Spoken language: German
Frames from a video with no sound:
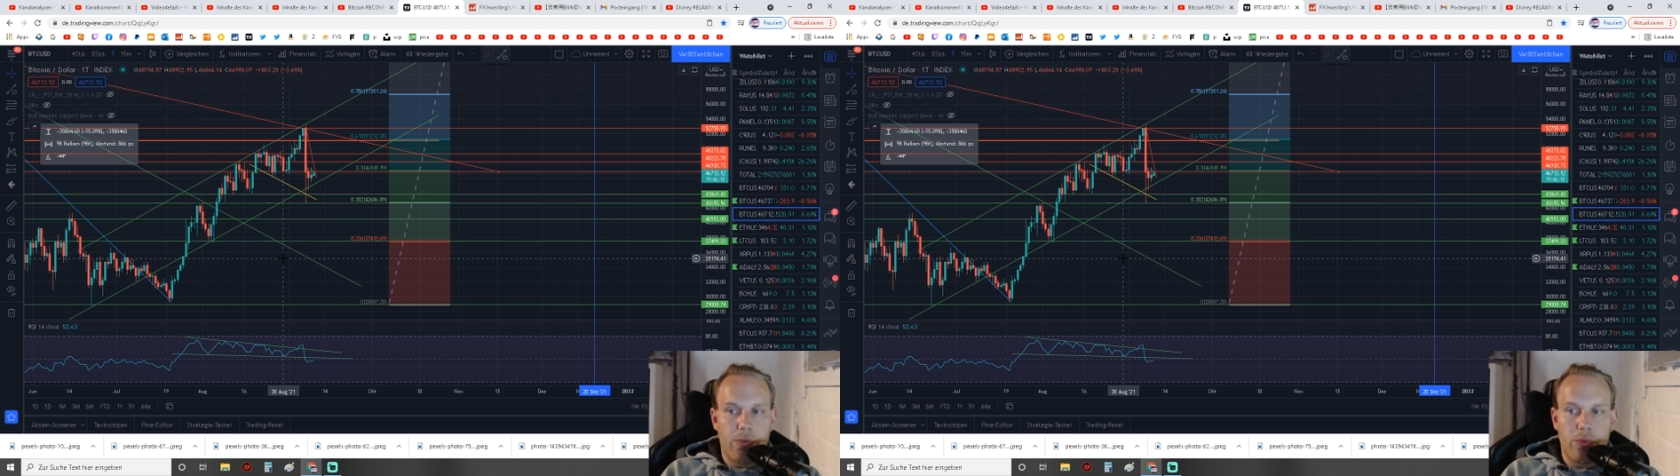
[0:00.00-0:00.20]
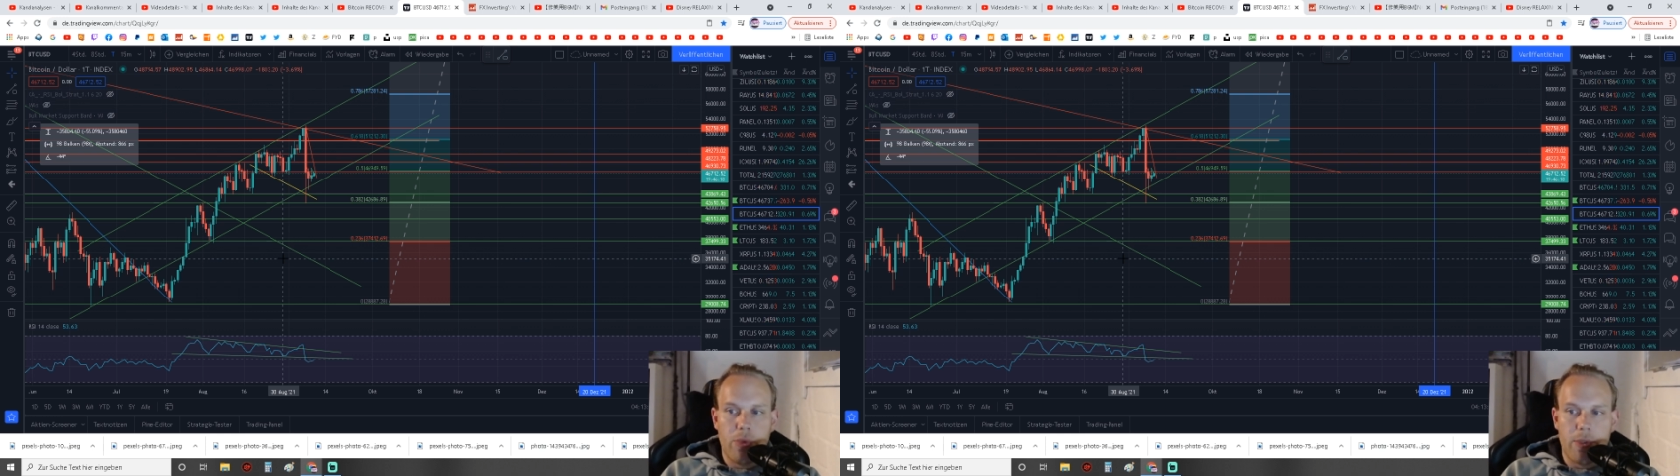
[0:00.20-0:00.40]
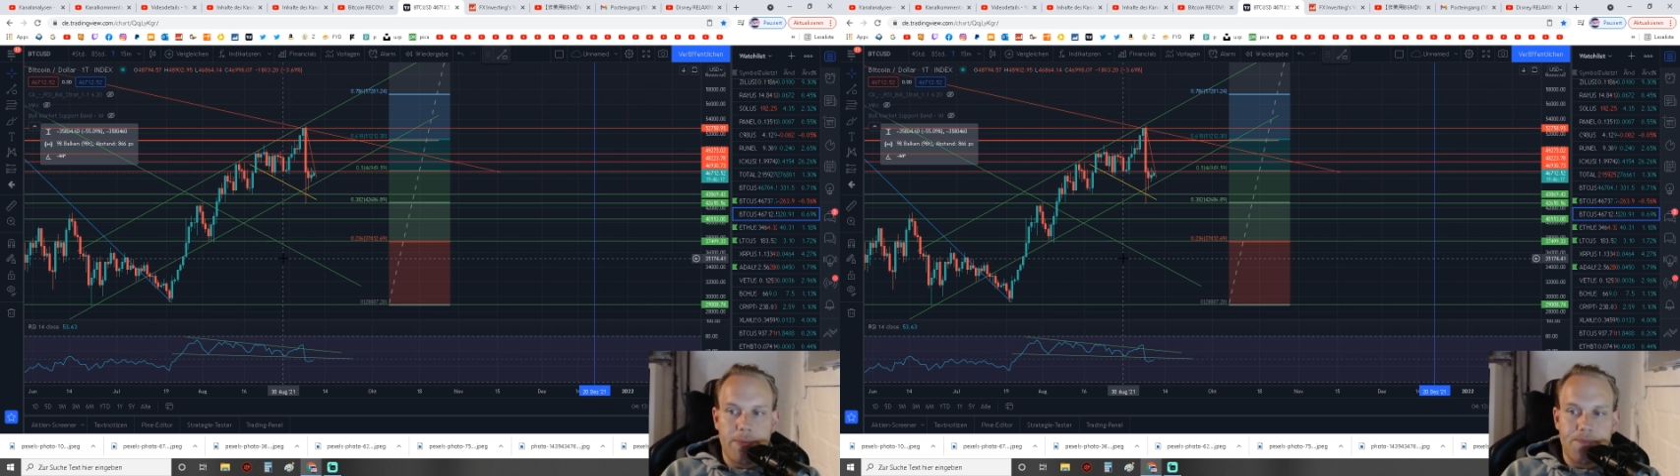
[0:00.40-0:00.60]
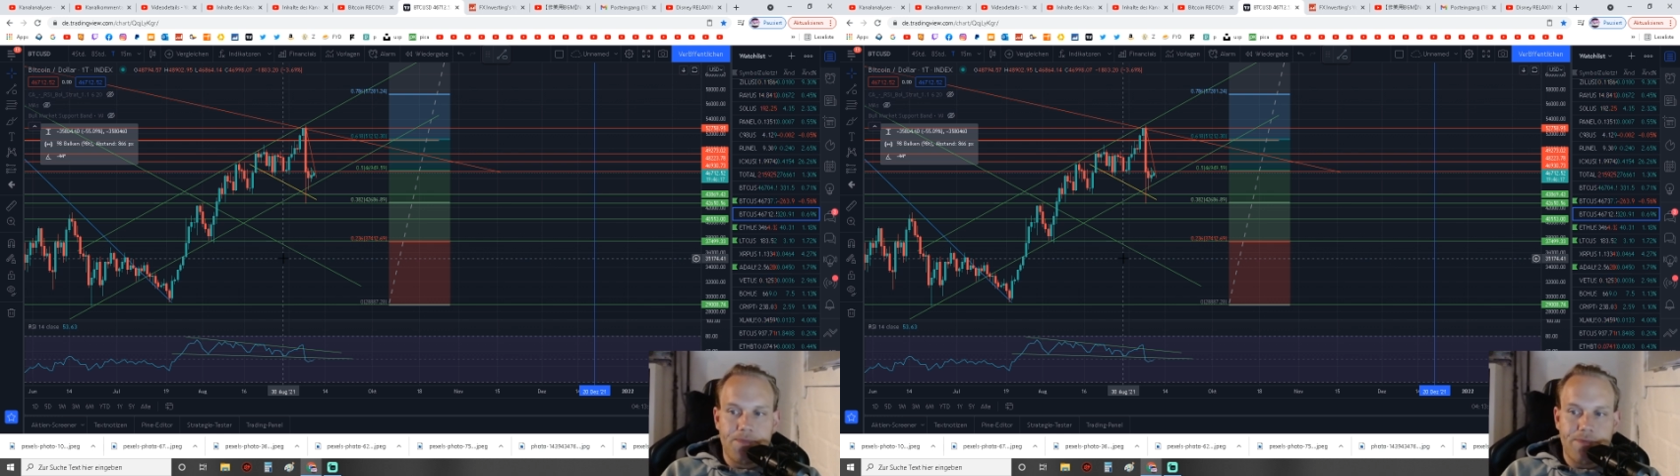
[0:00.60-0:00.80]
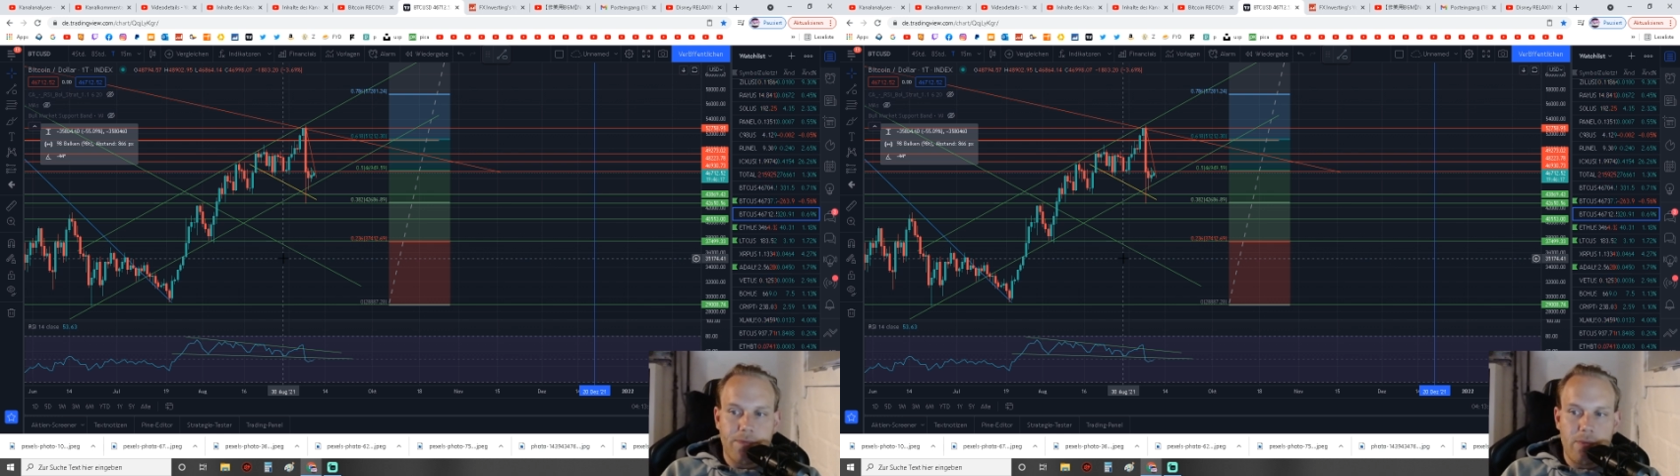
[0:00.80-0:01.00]
für
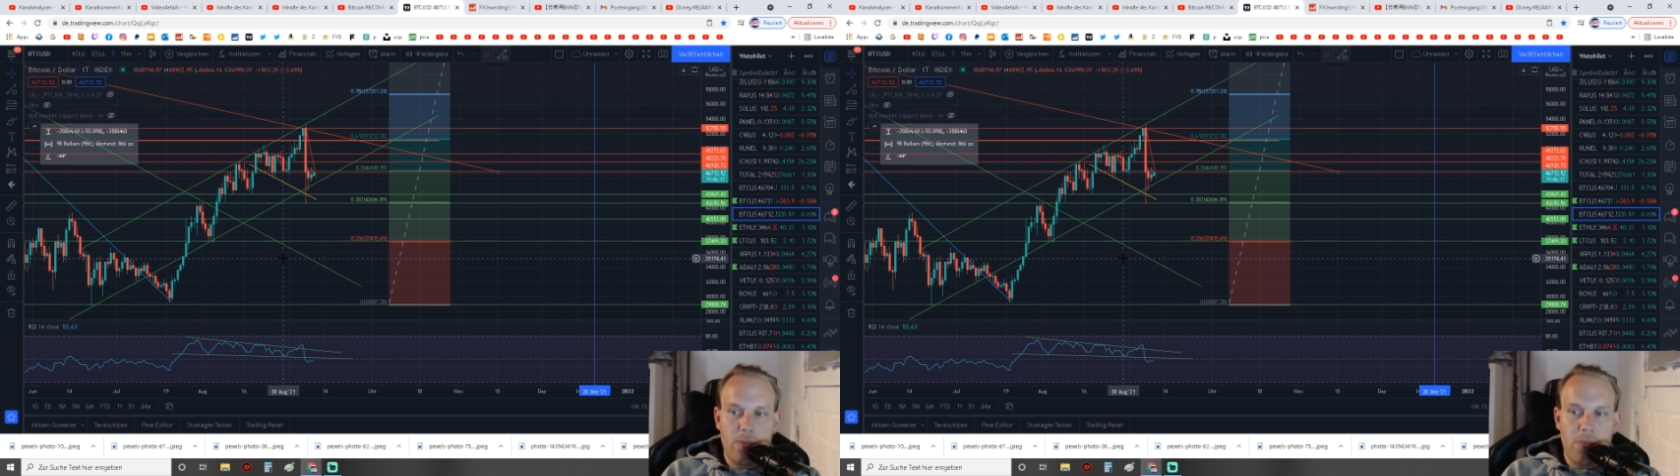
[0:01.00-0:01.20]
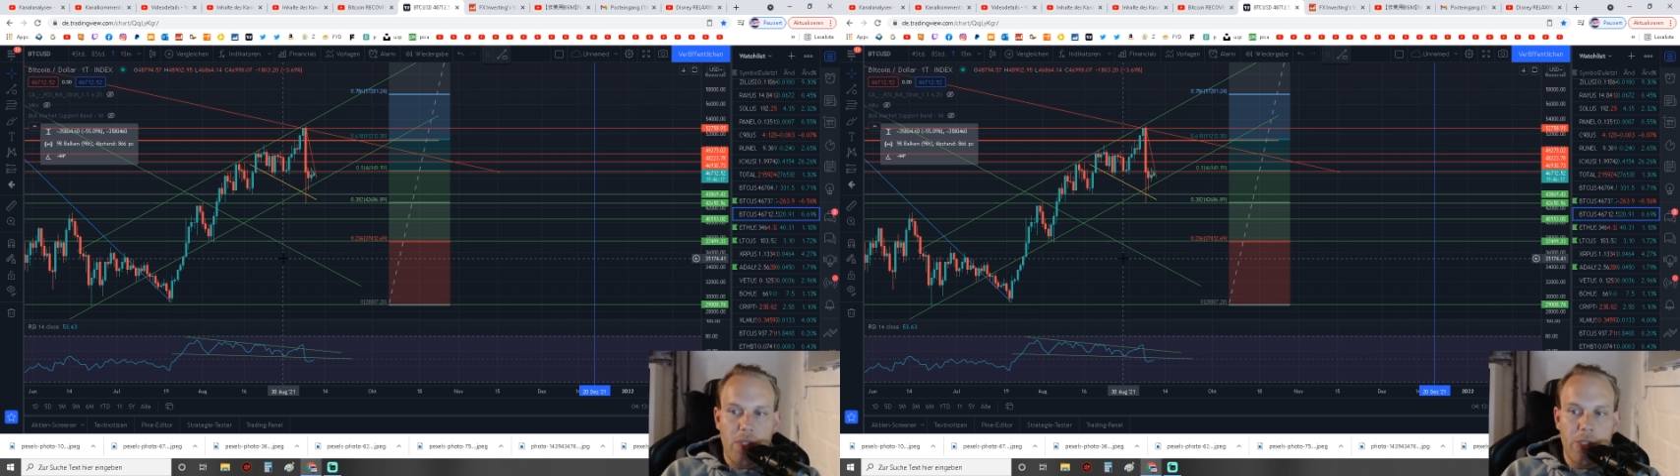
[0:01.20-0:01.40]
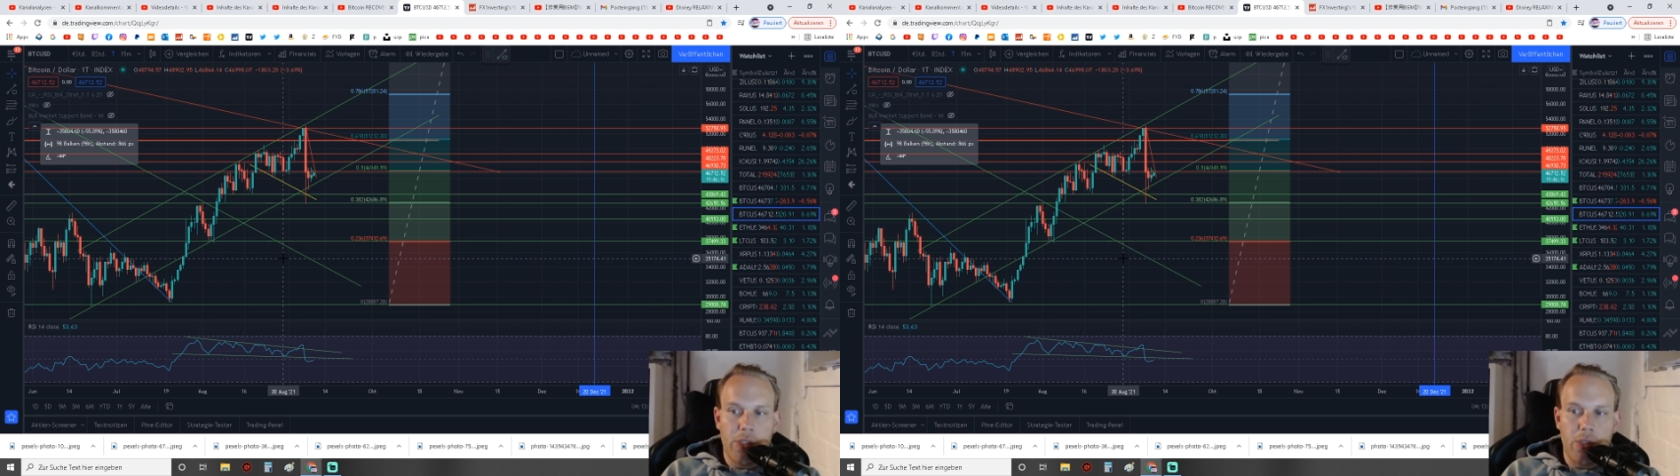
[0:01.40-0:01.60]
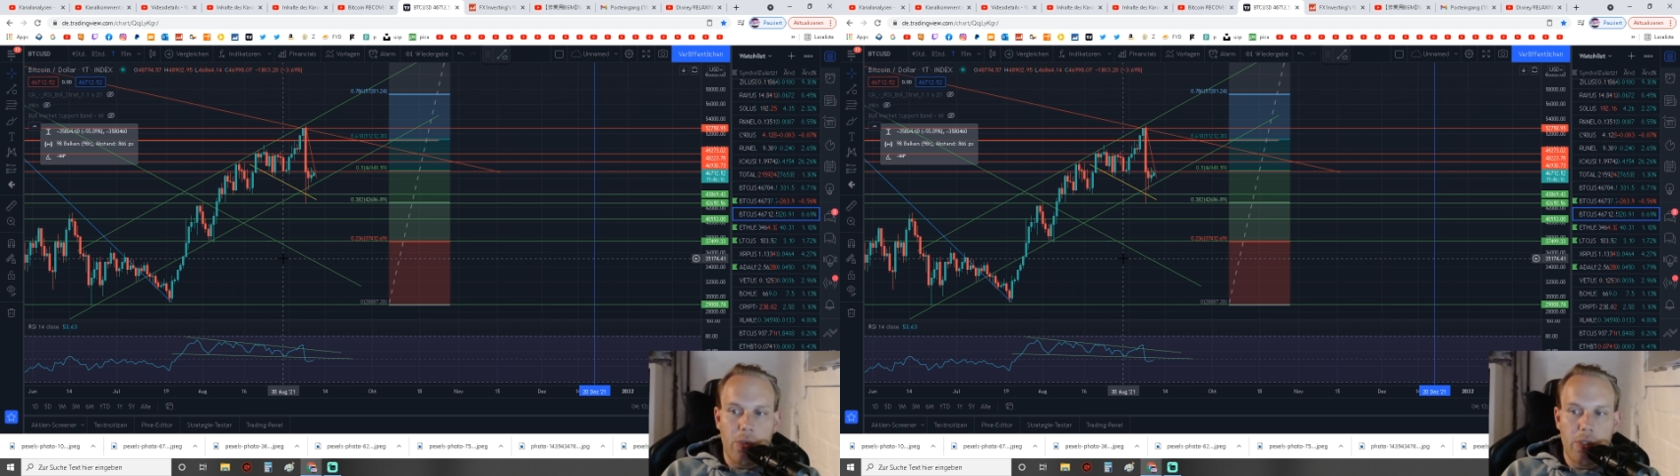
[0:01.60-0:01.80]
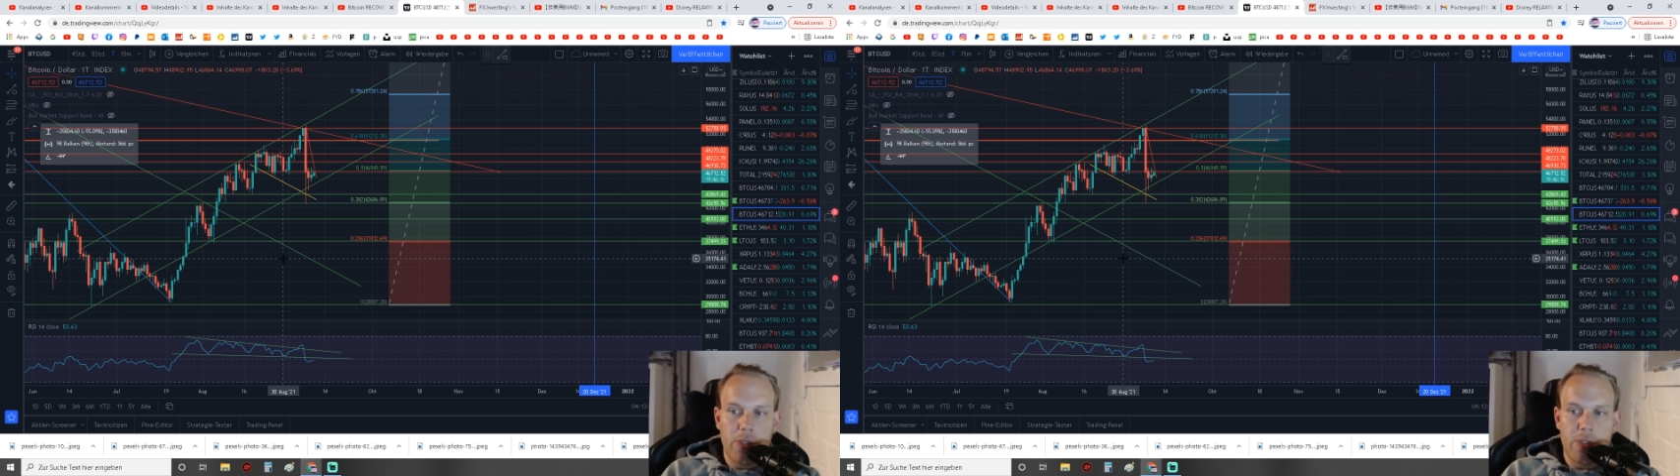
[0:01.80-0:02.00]
die
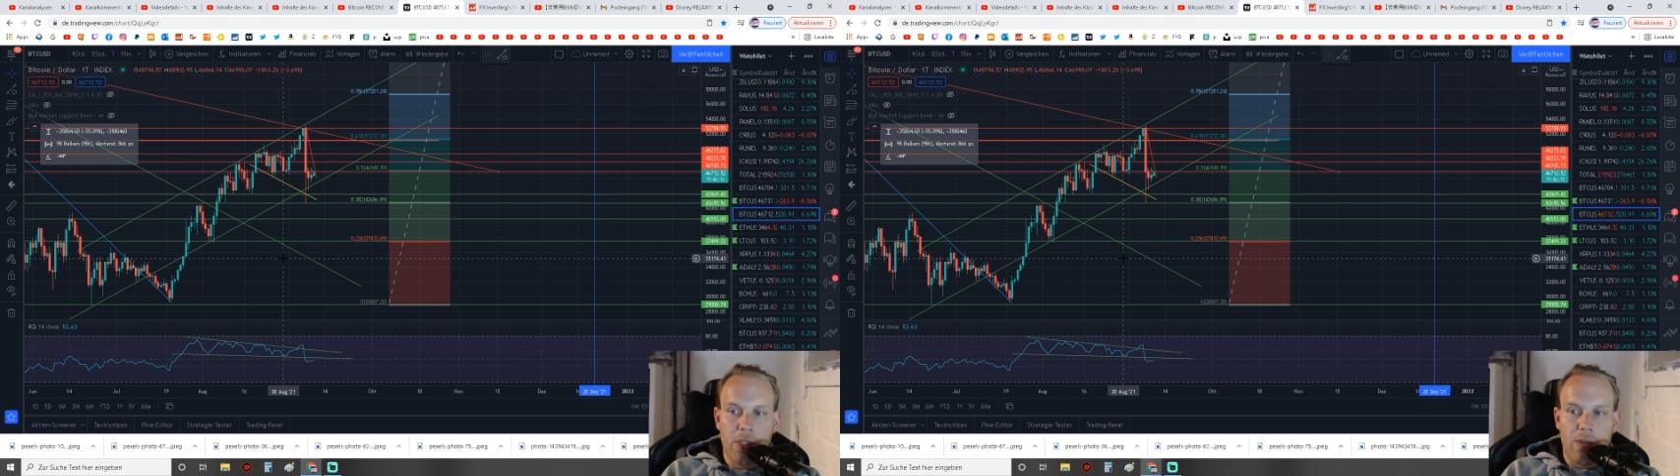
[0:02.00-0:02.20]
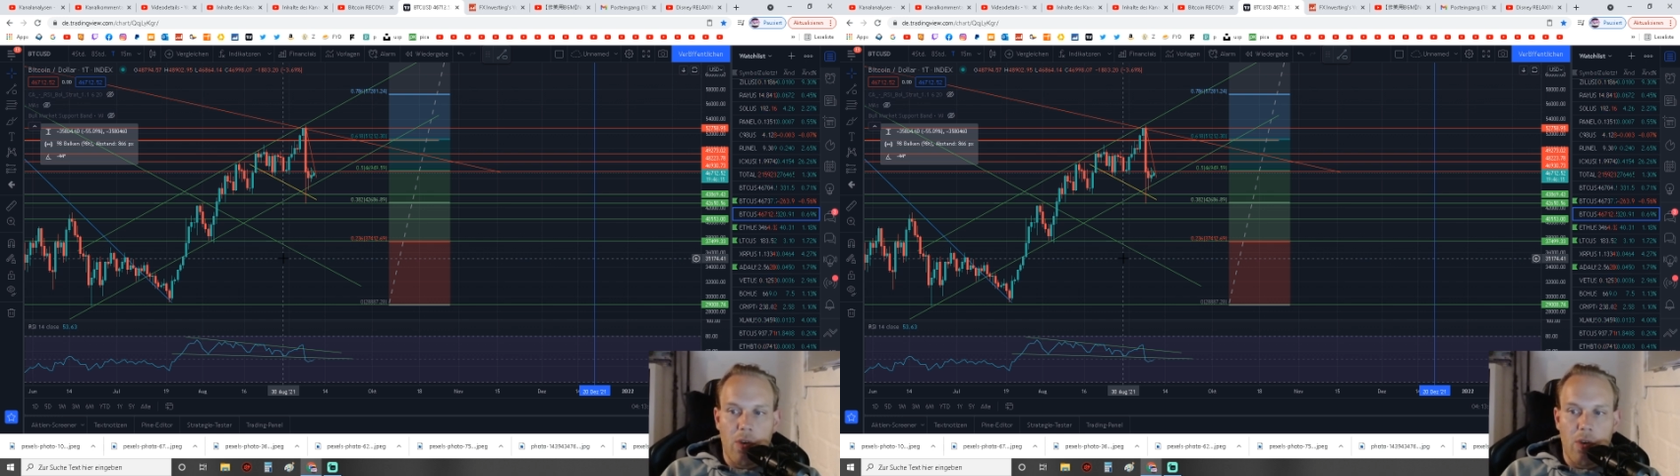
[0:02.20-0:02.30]
Alts.